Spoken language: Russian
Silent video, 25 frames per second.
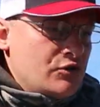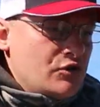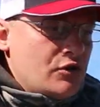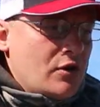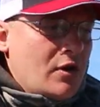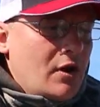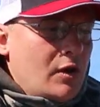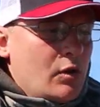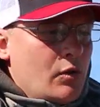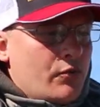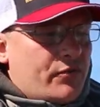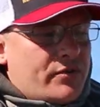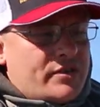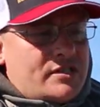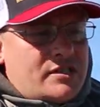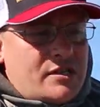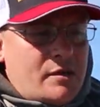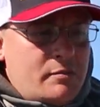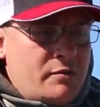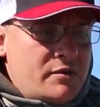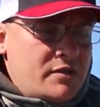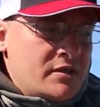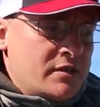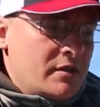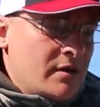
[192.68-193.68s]
джиголовка
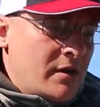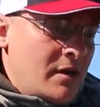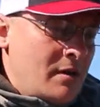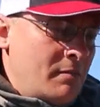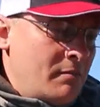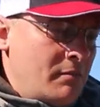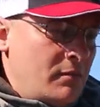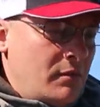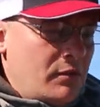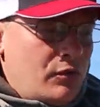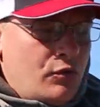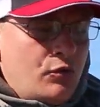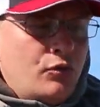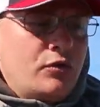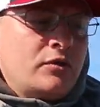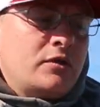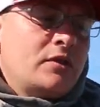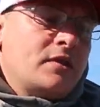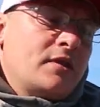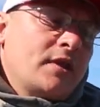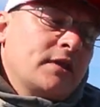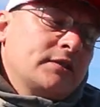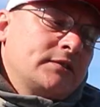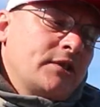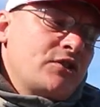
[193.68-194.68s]
70 грамм, ну и
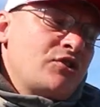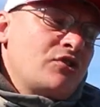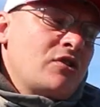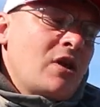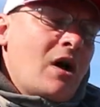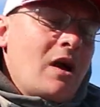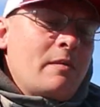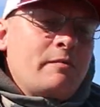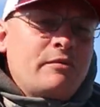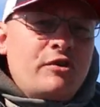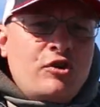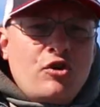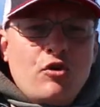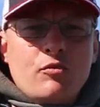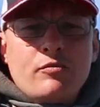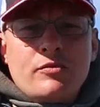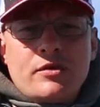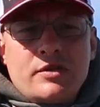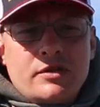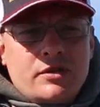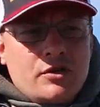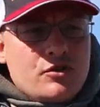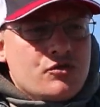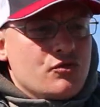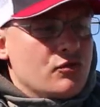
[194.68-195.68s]
достаточно
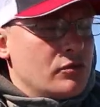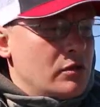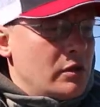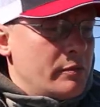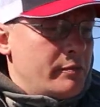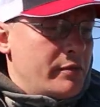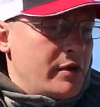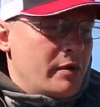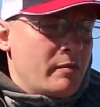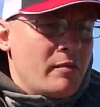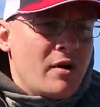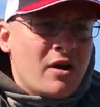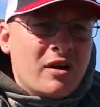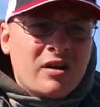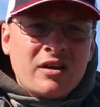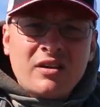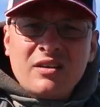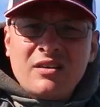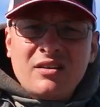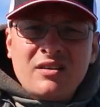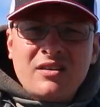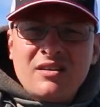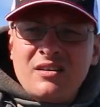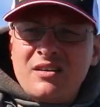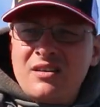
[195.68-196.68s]
объемная тяжелая
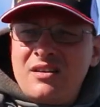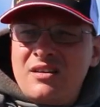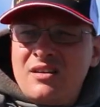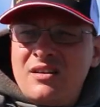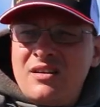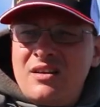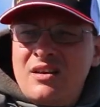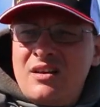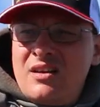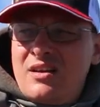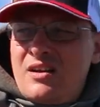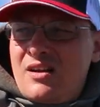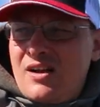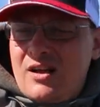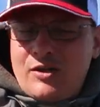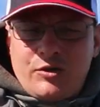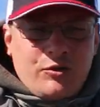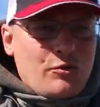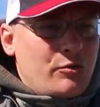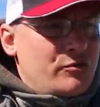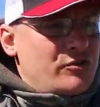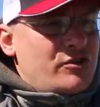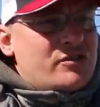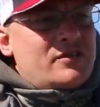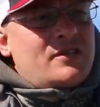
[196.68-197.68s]
приманка
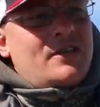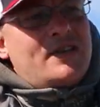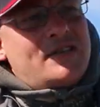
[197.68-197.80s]
которого сейчас